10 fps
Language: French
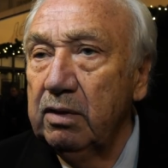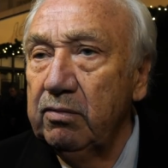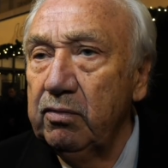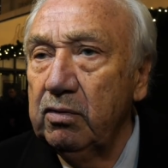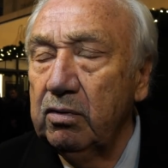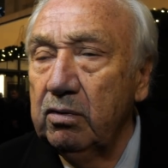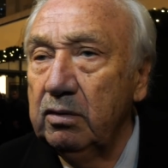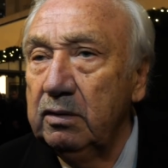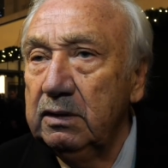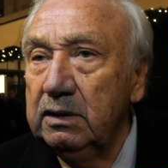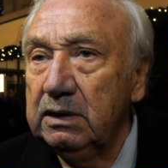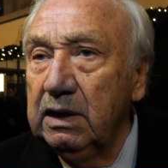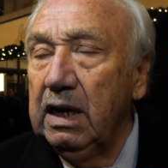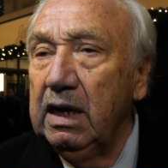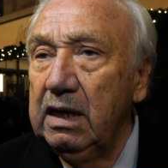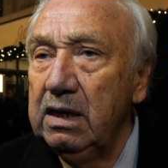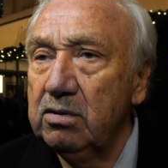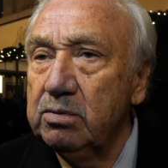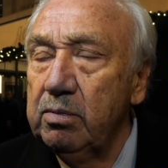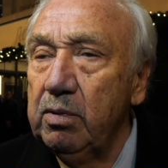avez vu que c'est la Lali en
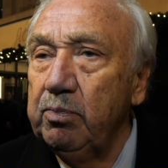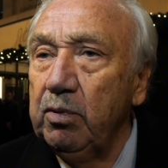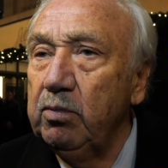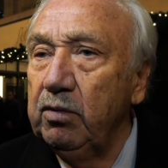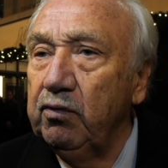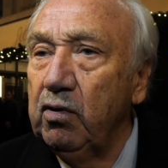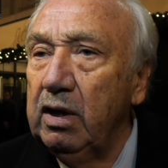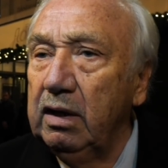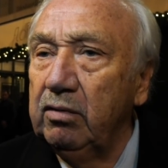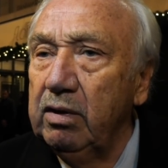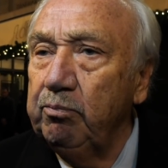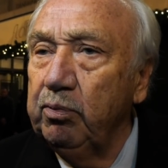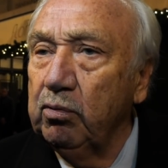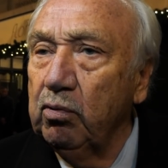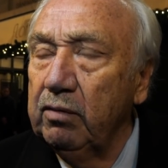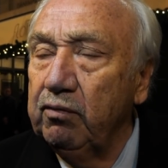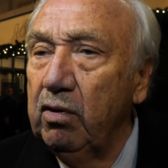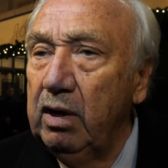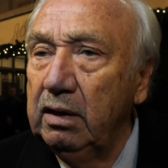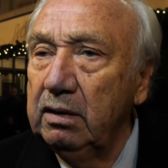ce moment pour le monde forain. On n'aime plus trop les
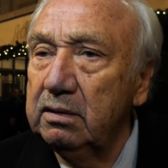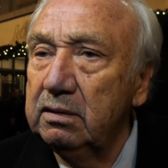forains.